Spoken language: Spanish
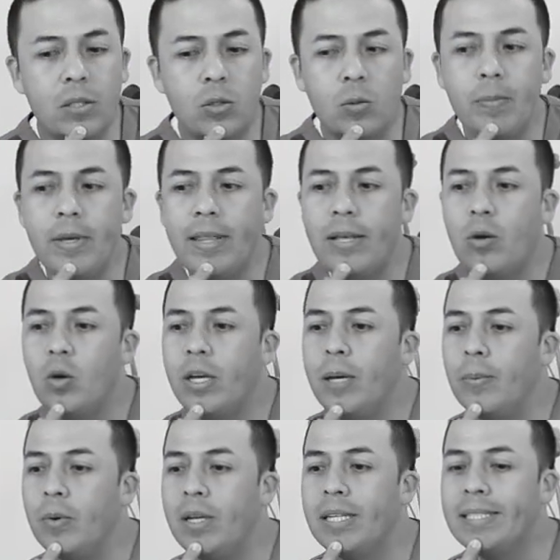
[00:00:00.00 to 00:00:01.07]
es un video que
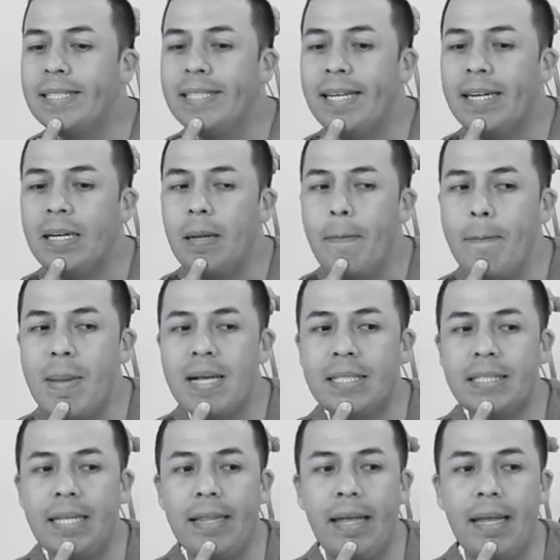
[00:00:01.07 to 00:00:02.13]
voy a hacer
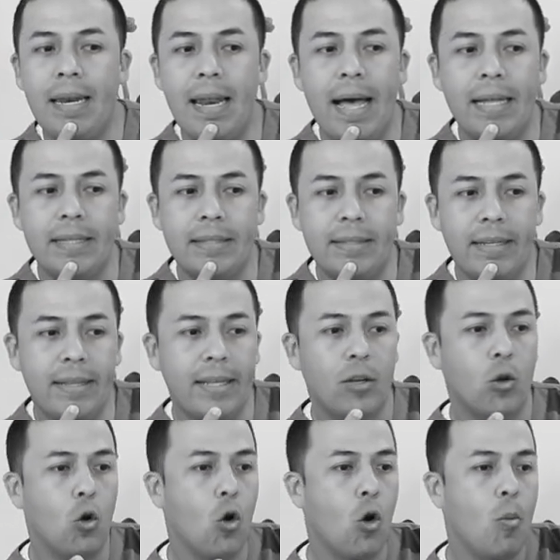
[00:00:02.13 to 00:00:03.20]
más adelante
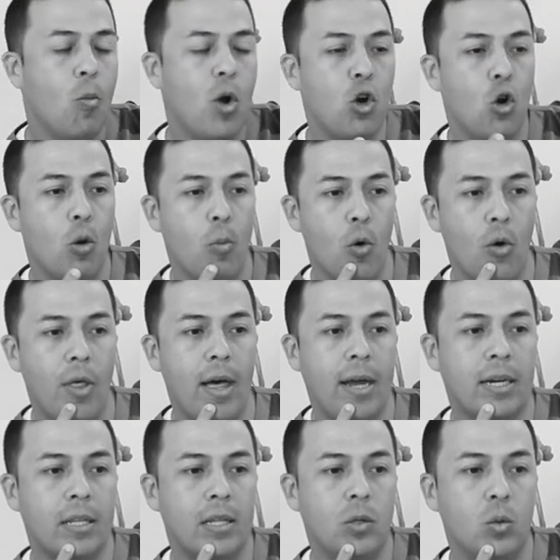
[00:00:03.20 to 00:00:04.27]
de cómo
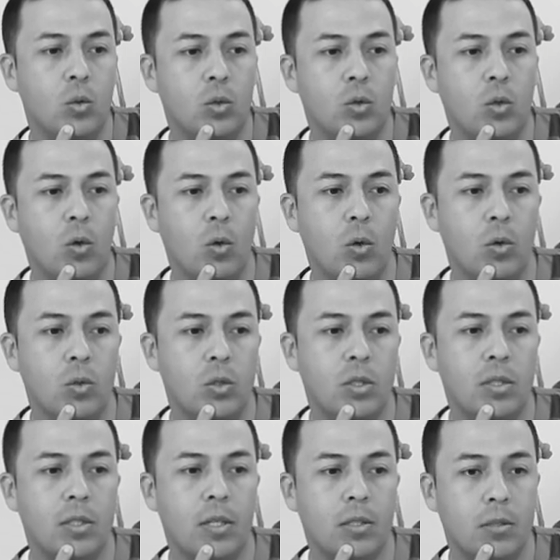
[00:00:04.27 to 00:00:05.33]
acomodar tus
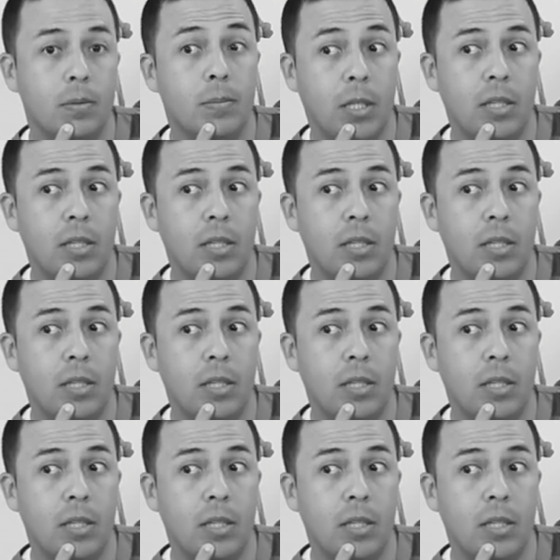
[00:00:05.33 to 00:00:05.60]
cosas.